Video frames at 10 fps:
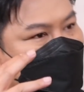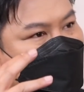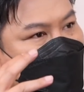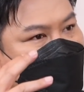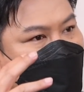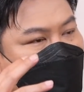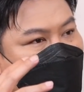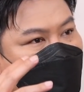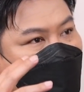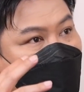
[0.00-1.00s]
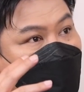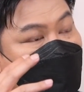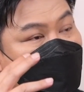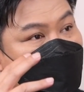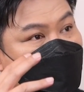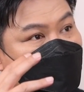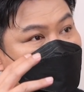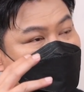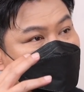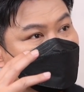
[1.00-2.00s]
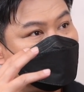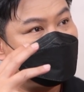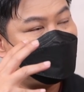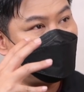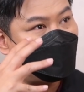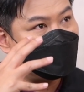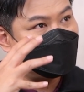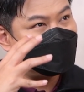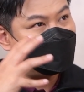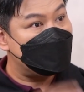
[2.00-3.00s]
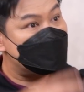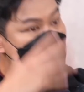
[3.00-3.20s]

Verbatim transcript: ที่เจอกับการโดนปฏิ